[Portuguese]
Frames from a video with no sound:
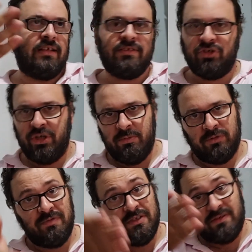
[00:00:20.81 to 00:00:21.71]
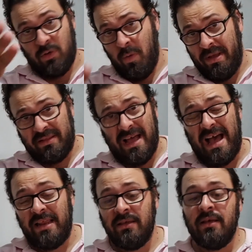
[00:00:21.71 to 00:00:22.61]
assistirem meus vídeos e
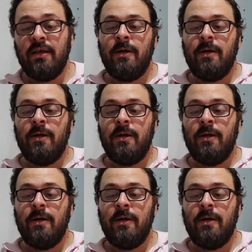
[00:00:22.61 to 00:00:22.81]
comentarem.